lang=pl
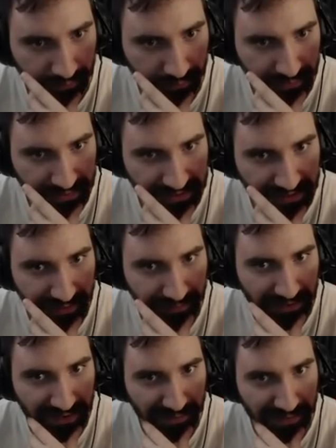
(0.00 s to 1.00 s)

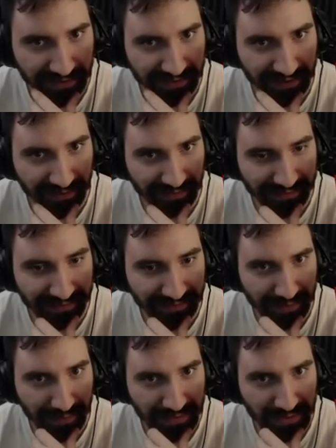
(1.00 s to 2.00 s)
przynajmniej nie, będę
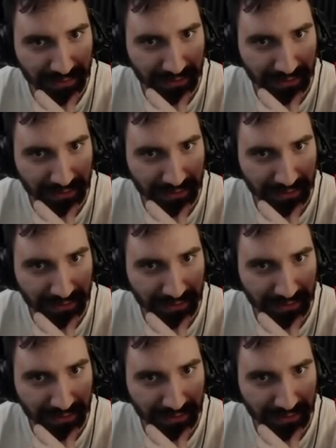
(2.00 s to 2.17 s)
nie będziemy